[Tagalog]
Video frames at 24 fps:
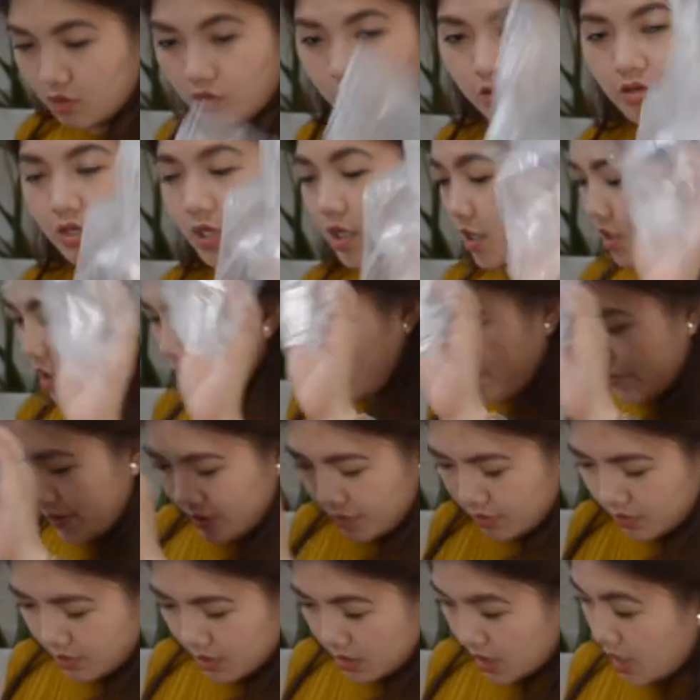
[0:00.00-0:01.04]
So, yun lang
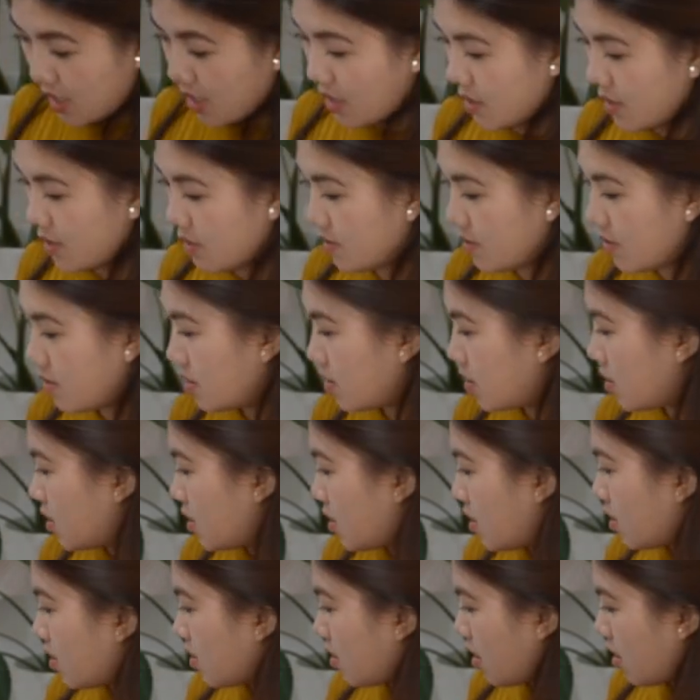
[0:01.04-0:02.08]
naman ng isang
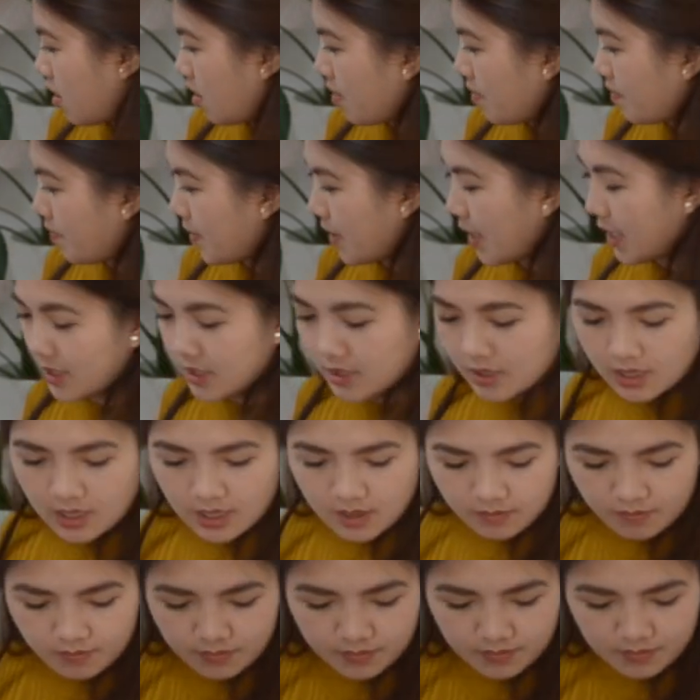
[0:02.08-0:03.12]
uh, plastic.